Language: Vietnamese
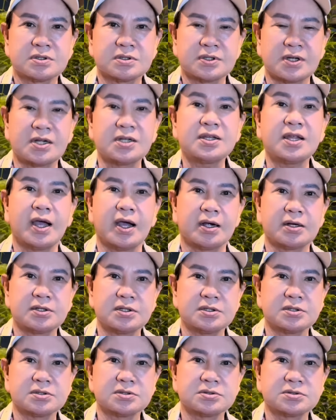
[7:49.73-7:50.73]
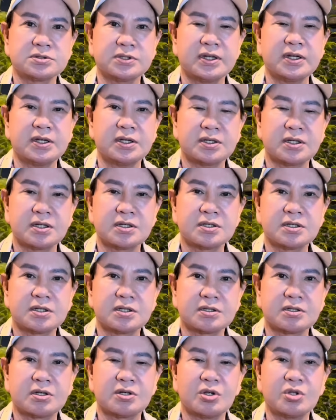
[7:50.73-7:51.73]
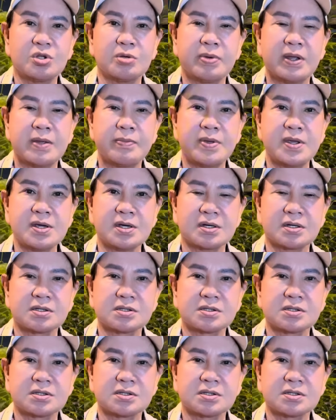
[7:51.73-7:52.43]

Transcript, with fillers: cẩn thận nha có nói tụi bay biết